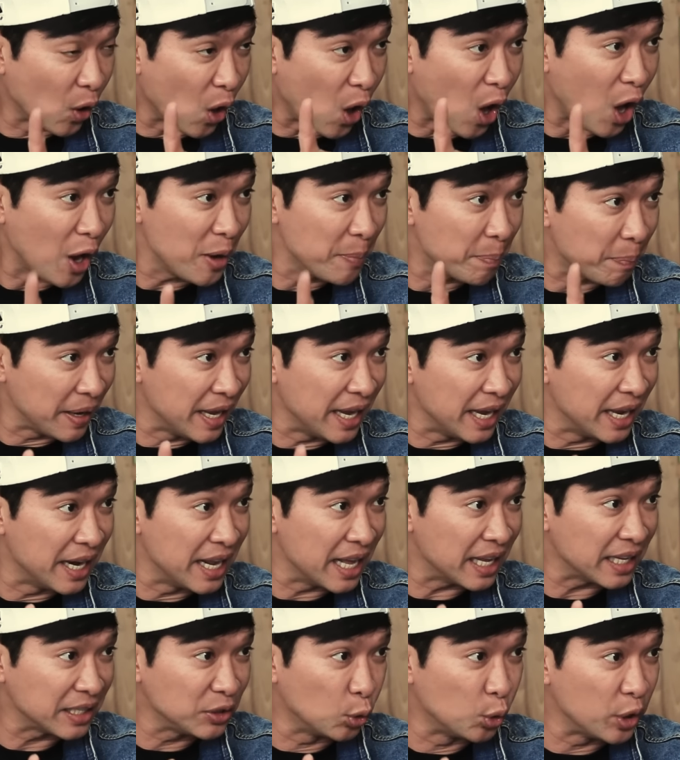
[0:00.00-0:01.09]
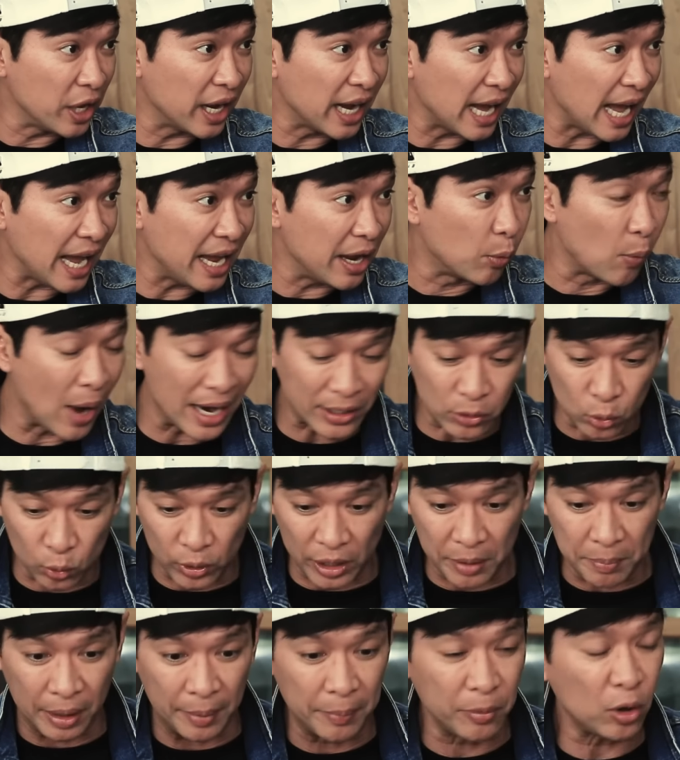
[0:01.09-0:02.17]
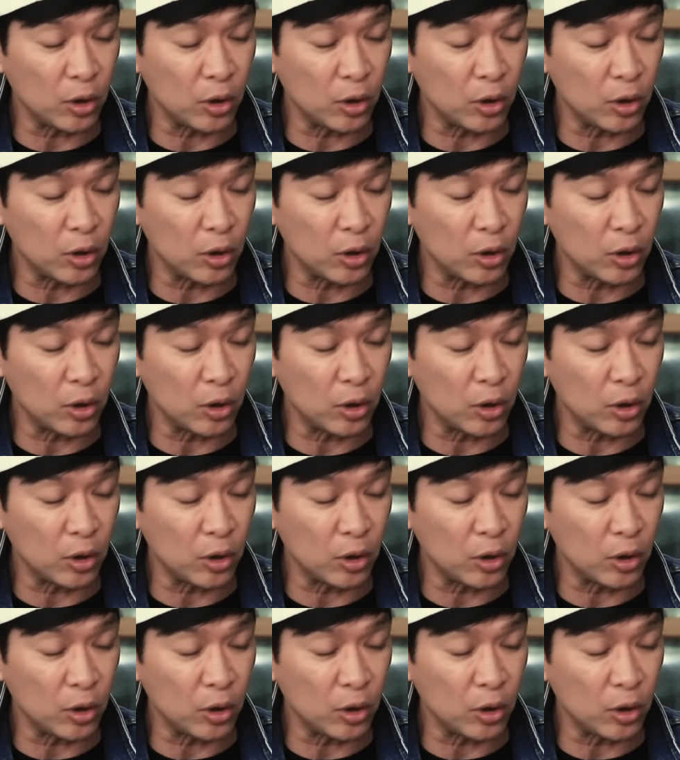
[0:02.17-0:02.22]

ร้อยปีเนี่ยอยู่ยังไงวัดตรงนั้นเหมื